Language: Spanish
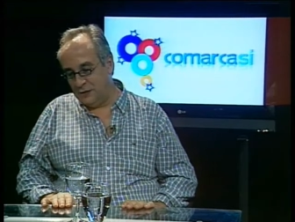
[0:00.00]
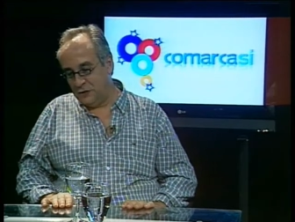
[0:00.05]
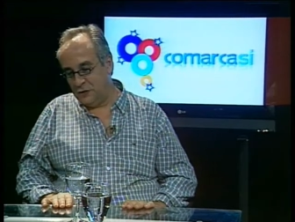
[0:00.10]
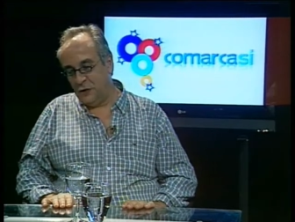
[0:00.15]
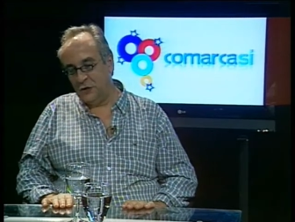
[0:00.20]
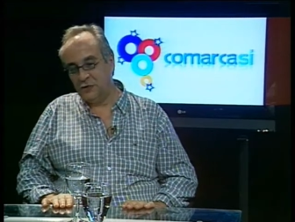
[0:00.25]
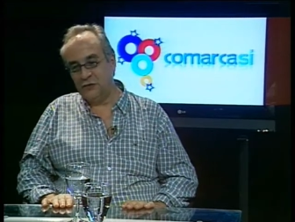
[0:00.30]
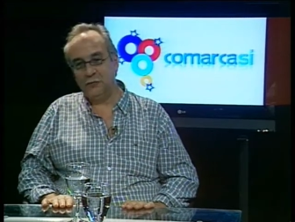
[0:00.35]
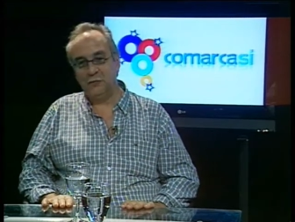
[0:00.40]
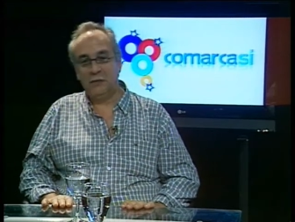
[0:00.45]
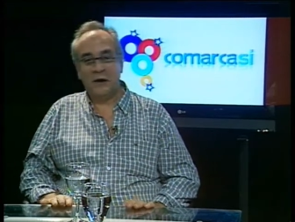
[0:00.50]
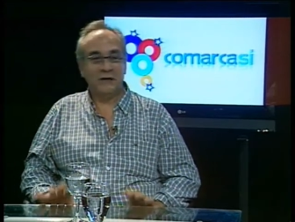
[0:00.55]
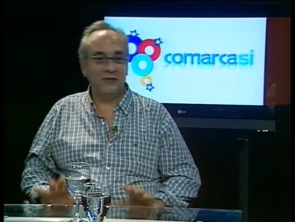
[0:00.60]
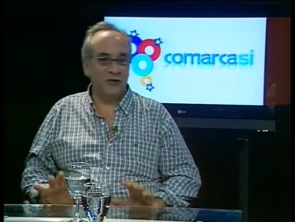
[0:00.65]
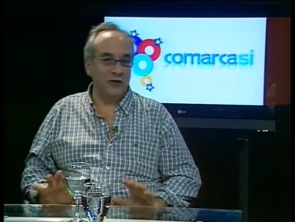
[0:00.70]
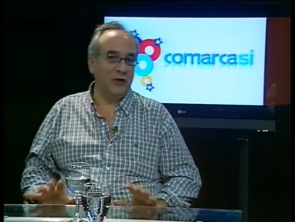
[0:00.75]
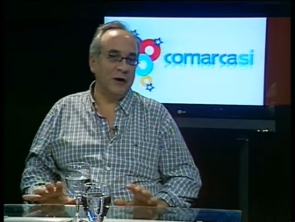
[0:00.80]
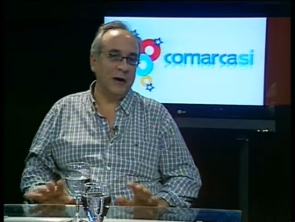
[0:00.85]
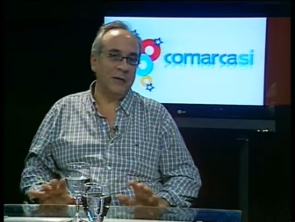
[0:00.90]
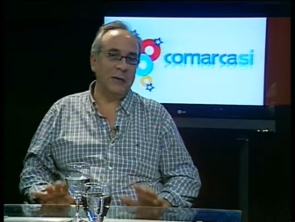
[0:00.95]
dos
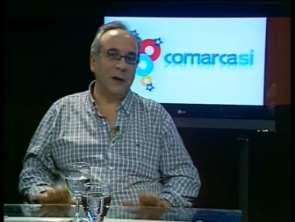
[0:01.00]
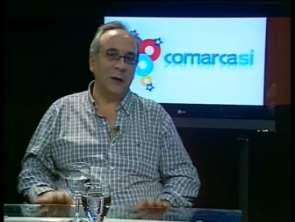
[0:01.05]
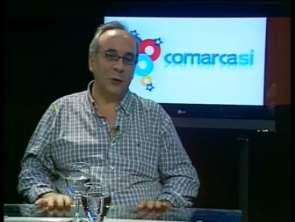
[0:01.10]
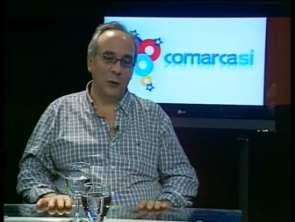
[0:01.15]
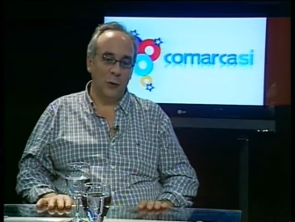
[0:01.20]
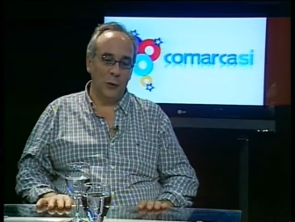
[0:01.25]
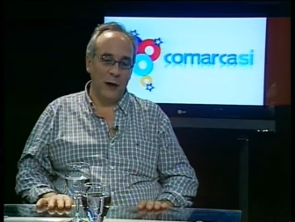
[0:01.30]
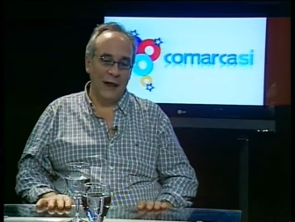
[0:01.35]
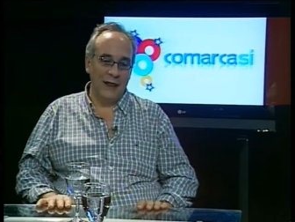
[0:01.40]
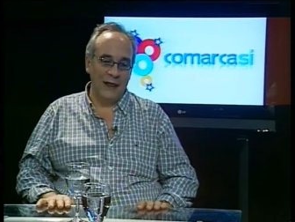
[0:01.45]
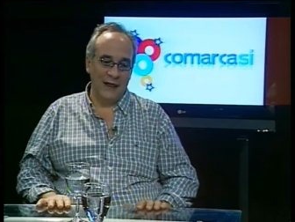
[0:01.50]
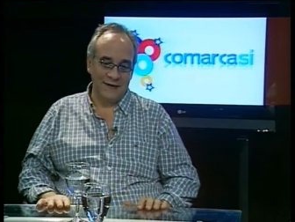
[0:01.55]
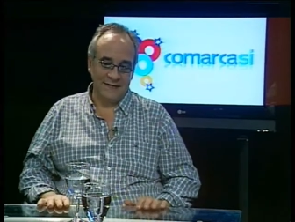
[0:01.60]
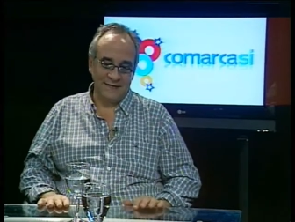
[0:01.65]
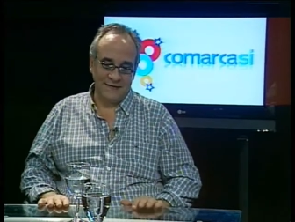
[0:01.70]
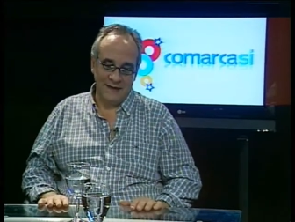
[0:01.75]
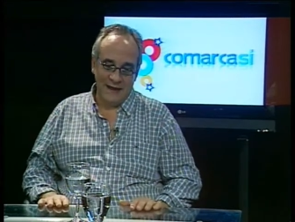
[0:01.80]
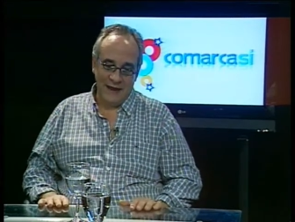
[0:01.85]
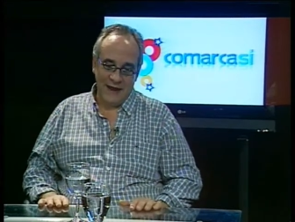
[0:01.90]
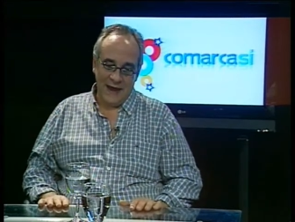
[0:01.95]
personas
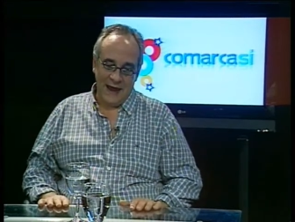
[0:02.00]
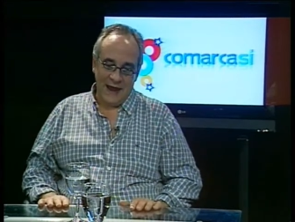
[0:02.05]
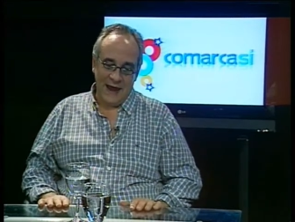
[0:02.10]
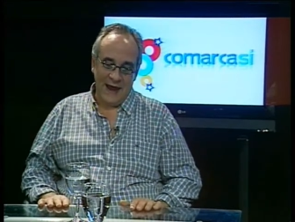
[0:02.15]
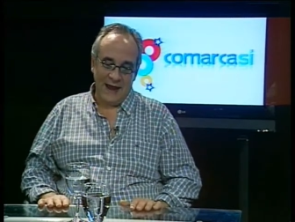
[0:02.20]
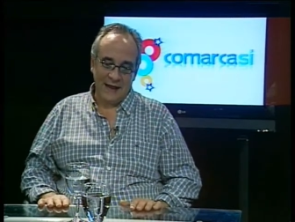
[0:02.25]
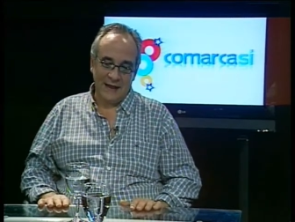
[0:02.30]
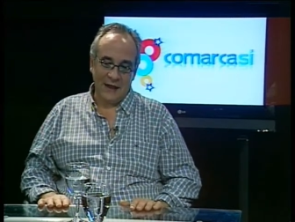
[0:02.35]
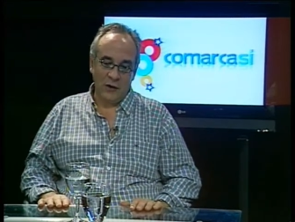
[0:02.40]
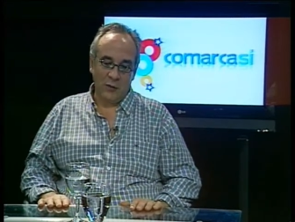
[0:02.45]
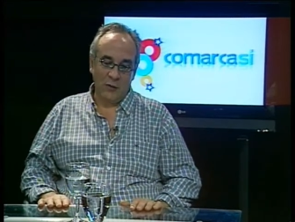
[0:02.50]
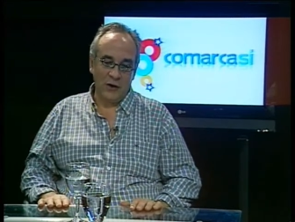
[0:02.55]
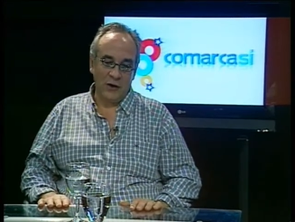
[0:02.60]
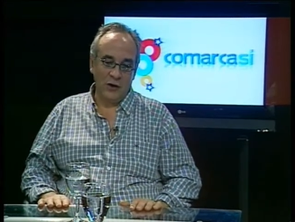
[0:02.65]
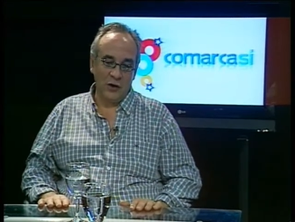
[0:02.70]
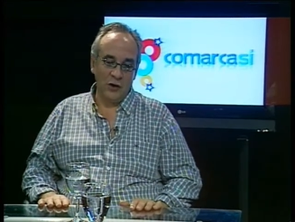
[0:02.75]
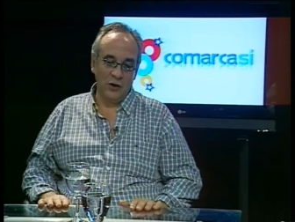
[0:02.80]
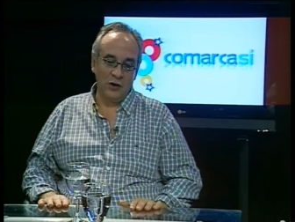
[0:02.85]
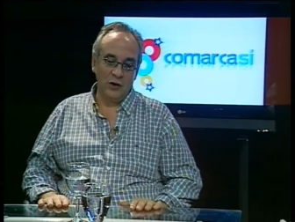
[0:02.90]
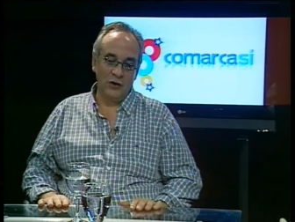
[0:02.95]
vinculadas a esta
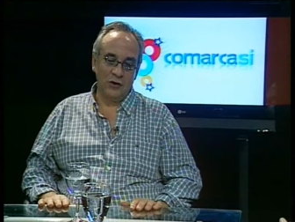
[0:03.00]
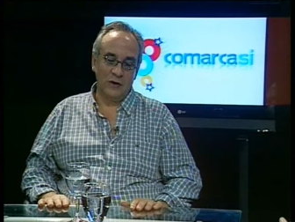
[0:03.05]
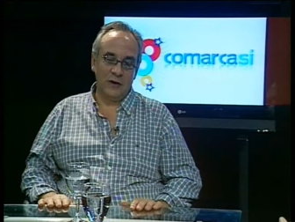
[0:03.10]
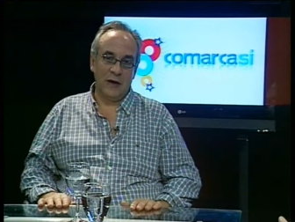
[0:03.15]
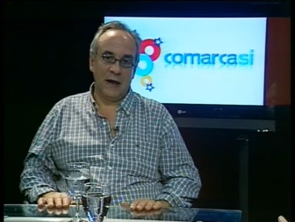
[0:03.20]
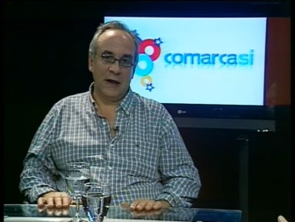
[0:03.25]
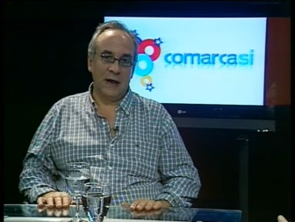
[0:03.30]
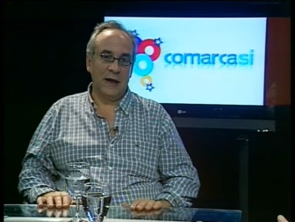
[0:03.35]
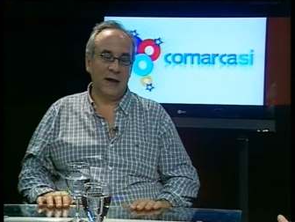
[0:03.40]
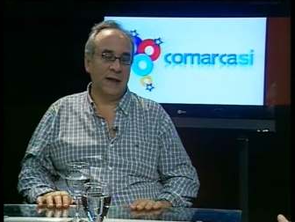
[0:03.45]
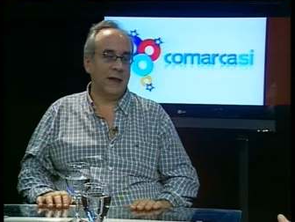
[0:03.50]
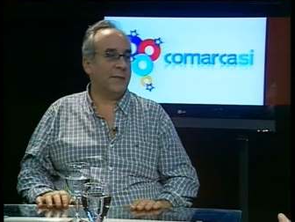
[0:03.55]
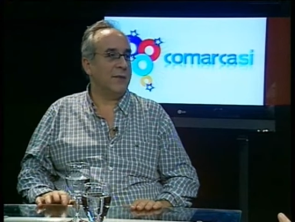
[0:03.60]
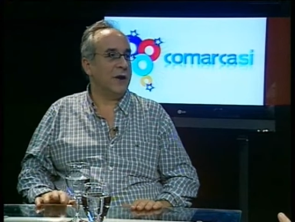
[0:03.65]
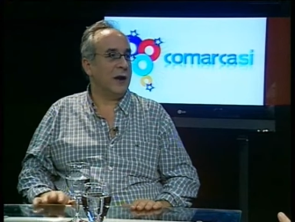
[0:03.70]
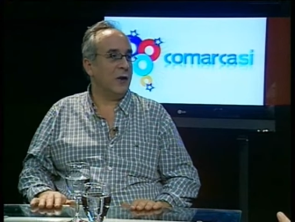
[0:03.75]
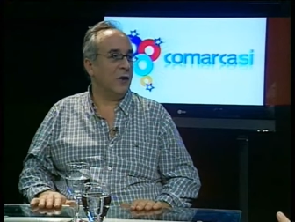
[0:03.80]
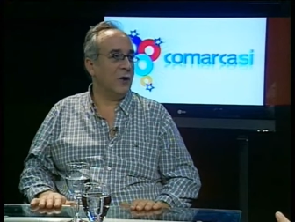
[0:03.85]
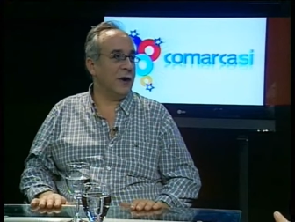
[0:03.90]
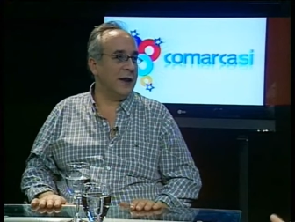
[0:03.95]
cuestión, a
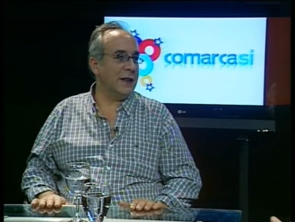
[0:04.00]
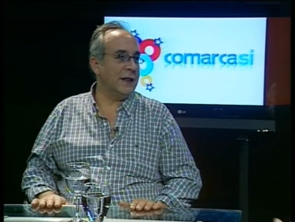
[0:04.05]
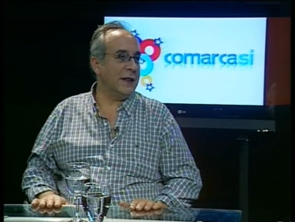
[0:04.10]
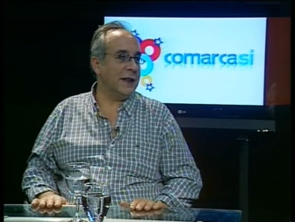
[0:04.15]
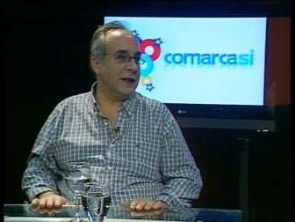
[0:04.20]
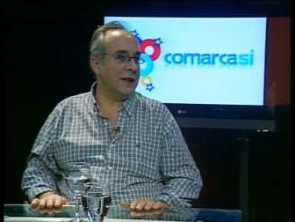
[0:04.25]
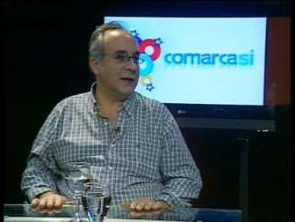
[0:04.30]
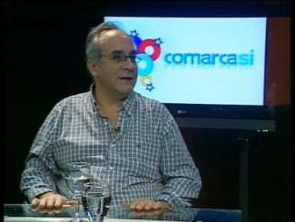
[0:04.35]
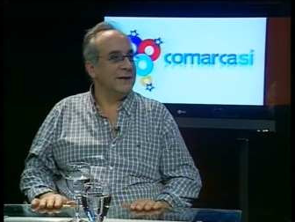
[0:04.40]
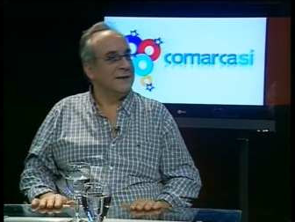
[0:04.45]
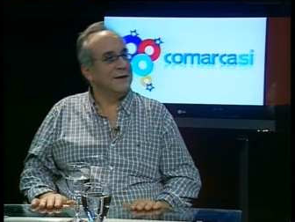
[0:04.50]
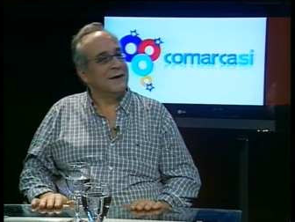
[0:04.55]
Damián Loretti,